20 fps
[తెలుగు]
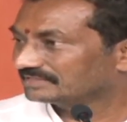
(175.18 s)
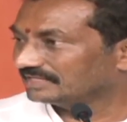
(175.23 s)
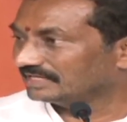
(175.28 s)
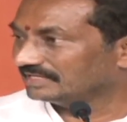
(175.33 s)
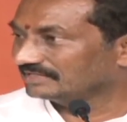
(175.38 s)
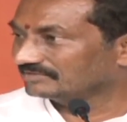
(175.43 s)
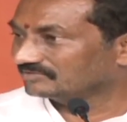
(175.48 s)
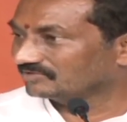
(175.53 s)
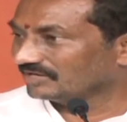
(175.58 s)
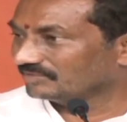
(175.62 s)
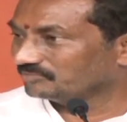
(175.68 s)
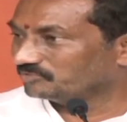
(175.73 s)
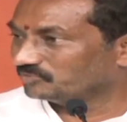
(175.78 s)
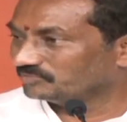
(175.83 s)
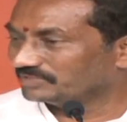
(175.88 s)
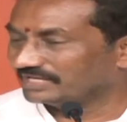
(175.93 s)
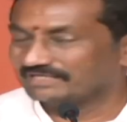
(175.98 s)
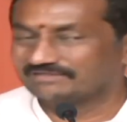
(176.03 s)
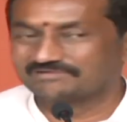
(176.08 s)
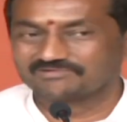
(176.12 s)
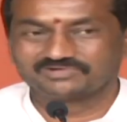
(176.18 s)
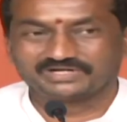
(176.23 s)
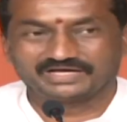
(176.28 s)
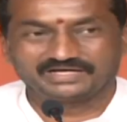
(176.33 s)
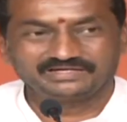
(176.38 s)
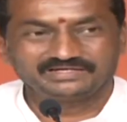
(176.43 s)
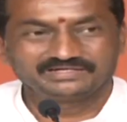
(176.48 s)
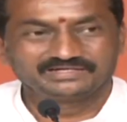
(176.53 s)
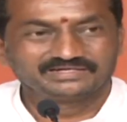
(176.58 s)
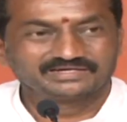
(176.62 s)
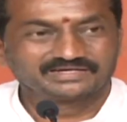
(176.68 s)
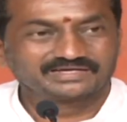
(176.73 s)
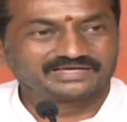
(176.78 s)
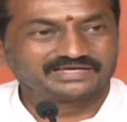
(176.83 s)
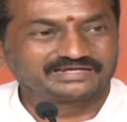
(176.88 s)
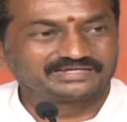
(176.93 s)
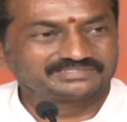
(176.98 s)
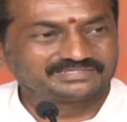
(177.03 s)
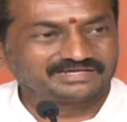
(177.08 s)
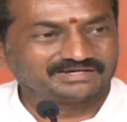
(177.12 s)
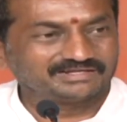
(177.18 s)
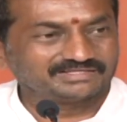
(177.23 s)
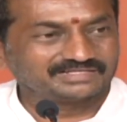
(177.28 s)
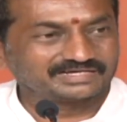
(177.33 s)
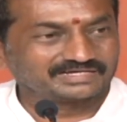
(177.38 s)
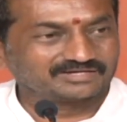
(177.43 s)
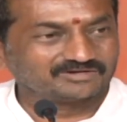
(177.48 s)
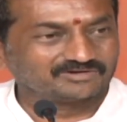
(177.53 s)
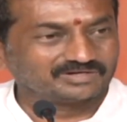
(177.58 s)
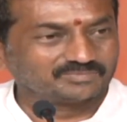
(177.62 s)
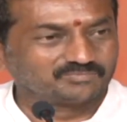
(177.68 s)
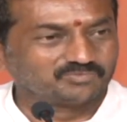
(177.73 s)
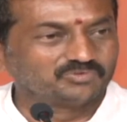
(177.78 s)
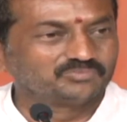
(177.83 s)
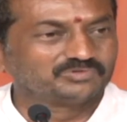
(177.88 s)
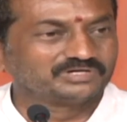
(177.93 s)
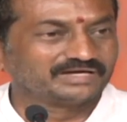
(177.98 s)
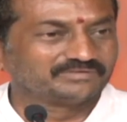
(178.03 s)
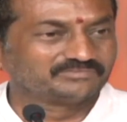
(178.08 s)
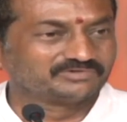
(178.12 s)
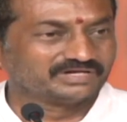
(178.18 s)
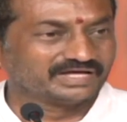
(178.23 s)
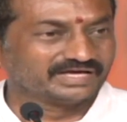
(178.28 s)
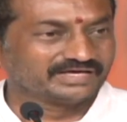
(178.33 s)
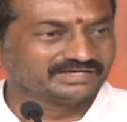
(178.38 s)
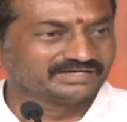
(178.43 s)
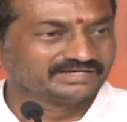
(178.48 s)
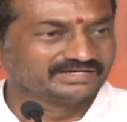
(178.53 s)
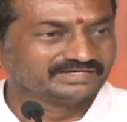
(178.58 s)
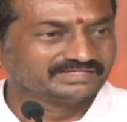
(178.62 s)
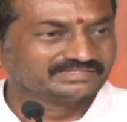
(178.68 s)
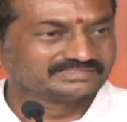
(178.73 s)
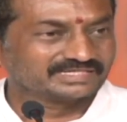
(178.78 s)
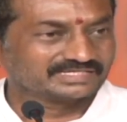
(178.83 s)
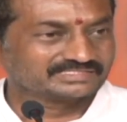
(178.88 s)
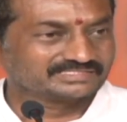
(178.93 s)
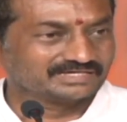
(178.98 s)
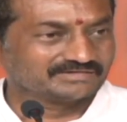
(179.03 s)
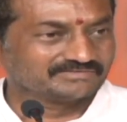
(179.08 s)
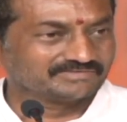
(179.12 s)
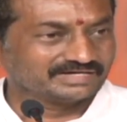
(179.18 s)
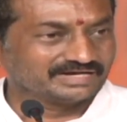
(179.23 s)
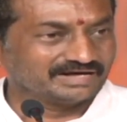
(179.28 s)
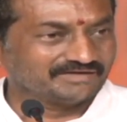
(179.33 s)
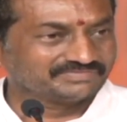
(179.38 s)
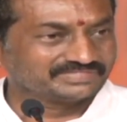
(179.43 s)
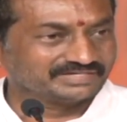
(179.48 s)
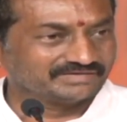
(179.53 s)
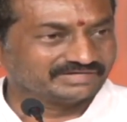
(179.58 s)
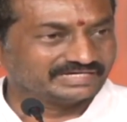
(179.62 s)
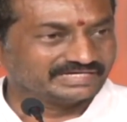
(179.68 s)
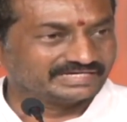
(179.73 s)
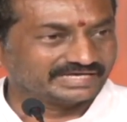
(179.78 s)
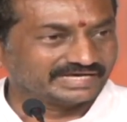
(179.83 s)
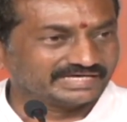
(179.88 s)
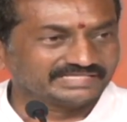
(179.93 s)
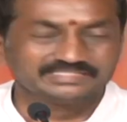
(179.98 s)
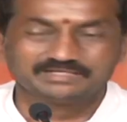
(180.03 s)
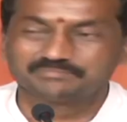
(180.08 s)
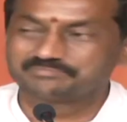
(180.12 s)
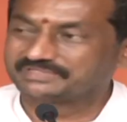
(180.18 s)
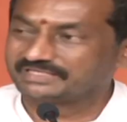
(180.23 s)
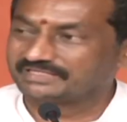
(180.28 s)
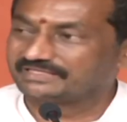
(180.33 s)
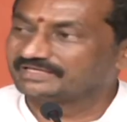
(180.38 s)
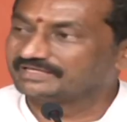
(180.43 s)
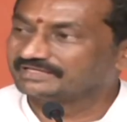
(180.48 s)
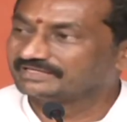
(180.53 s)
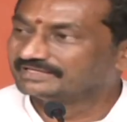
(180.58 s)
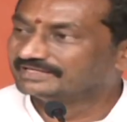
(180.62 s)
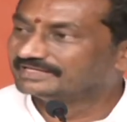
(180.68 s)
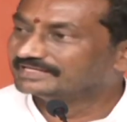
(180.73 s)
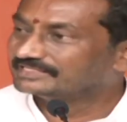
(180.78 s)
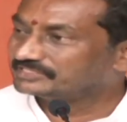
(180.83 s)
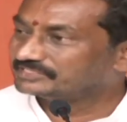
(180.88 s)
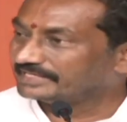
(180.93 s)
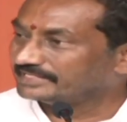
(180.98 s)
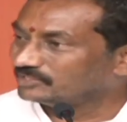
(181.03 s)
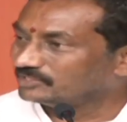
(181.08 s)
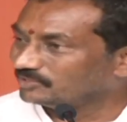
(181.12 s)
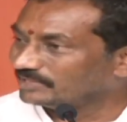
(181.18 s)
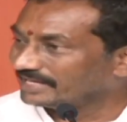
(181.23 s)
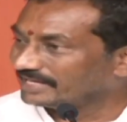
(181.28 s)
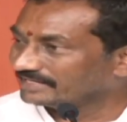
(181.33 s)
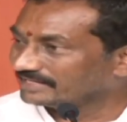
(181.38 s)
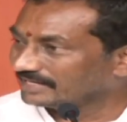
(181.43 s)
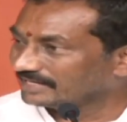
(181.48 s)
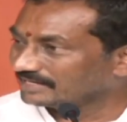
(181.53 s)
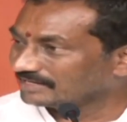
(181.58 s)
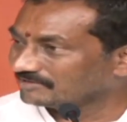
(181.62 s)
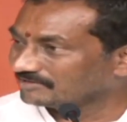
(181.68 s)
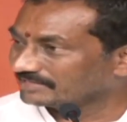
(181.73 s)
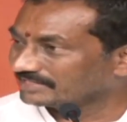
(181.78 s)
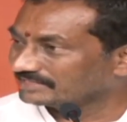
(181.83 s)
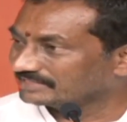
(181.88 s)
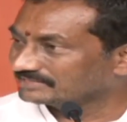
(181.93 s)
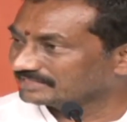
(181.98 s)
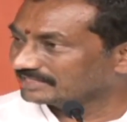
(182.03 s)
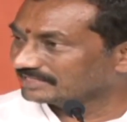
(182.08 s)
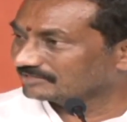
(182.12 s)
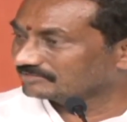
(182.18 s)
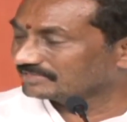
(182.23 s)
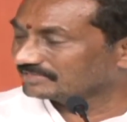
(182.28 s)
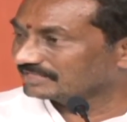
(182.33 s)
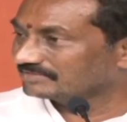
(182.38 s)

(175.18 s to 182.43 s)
దళితుల భూములు ఎట్లున్నాయి గిరిజనుల దగ్గర ఉన్న భూములు ఏమున్నాయి సెక్షన్ వన్ ఆఫ్ సెవెంటీ ఏం చెప్తుంది షెడ్యూల్ ఏరియాలలో గిరిజనులకు